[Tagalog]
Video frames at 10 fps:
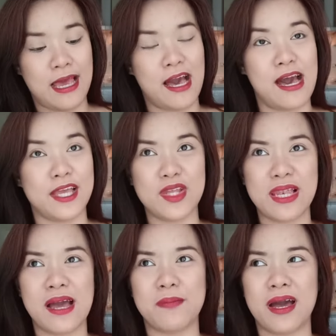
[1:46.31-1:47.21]
uh,
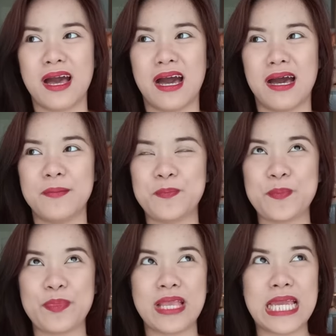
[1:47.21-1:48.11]
yun lang, baka
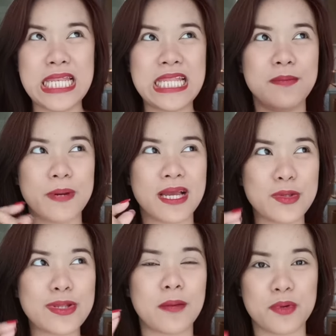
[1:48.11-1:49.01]
hindi pa
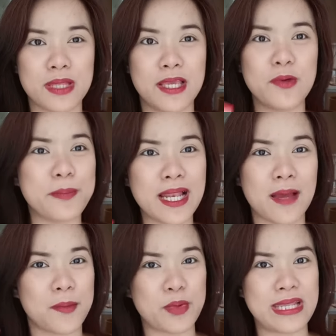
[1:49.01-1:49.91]
ganun kaputi, yung
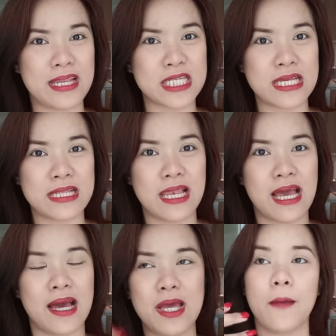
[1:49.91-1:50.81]
pinakamaputi na shade
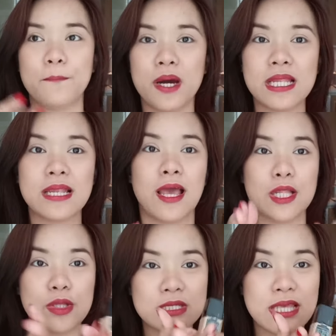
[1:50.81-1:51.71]
nila. But,
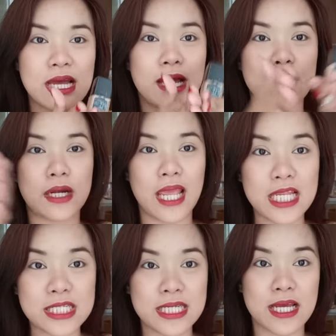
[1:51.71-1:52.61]
dun sa
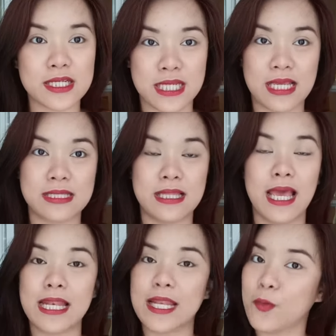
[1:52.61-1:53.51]
range ng shade
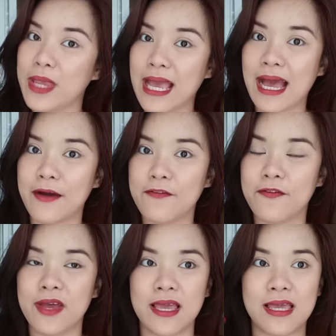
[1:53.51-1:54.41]
na we have
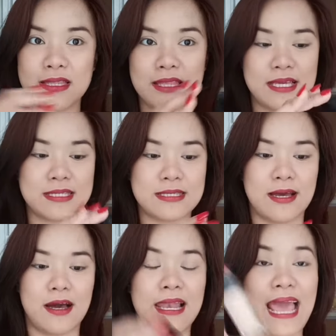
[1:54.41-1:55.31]
in this
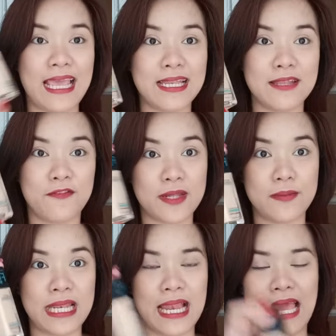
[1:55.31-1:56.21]
uh, line,
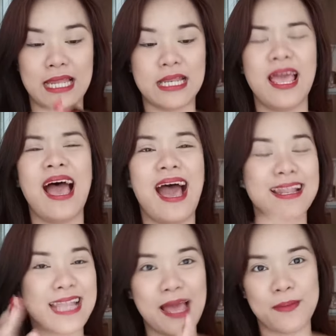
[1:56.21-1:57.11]
Fit Me na line,
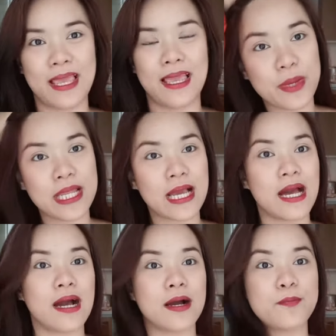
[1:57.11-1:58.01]
ang dami. Pwede
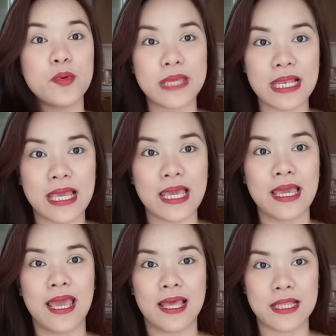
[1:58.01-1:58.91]
kang
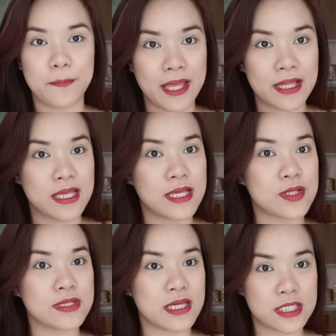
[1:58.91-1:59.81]
pumili, depending
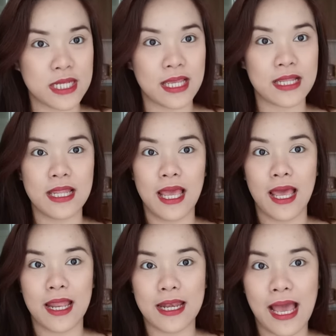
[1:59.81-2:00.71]
dun sa shade
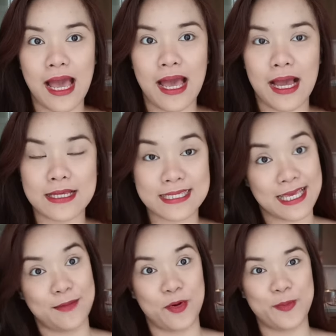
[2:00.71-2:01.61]
ng
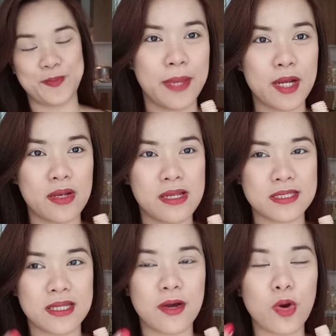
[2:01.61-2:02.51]
skin mo. Meron
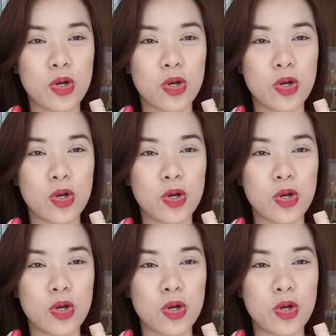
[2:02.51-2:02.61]
lang siyang